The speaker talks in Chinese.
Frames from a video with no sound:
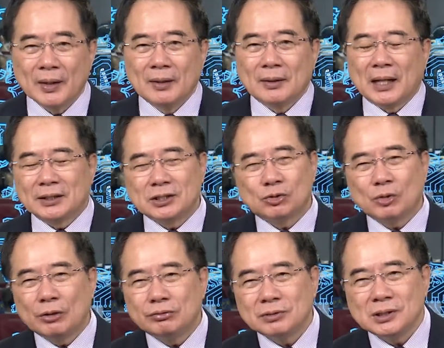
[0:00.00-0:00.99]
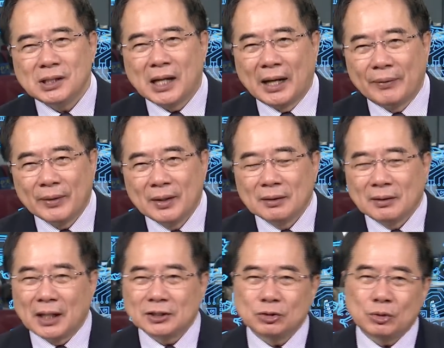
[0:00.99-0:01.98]
拿去对付伊朗，
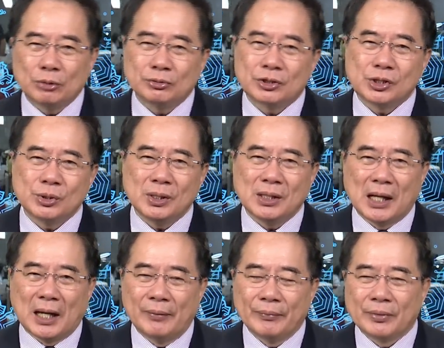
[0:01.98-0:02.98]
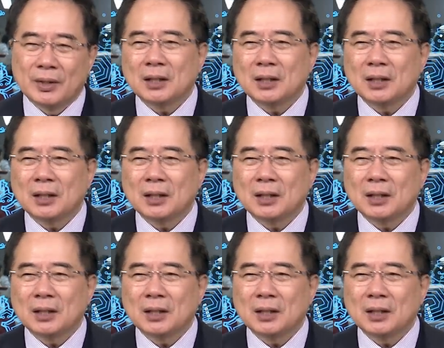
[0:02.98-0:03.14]
拿去对付叙利亚，那